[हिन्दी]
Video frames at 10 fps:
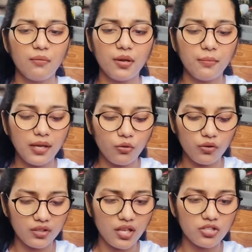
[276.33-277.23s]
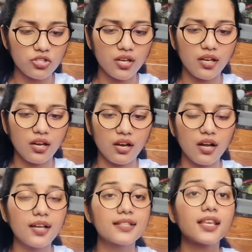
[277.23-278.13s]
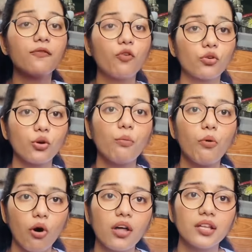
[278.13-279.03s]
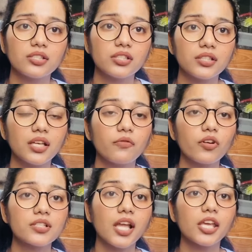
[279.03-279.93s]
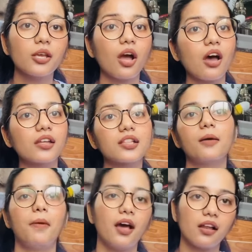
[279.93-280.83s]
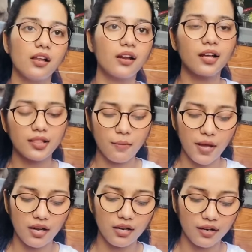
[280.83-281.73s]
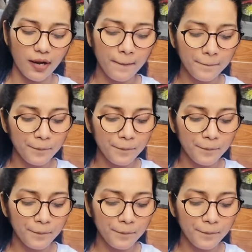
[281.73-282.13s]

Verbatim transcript: मतलब मेरे को इतना अच्छा नहीं लगा इसकी फ़ोटो बहुत अच्छी थी इट वॉज़ लाइक कि यार कितना प्यारा लग रहा है कितना प्यारा लग रहा है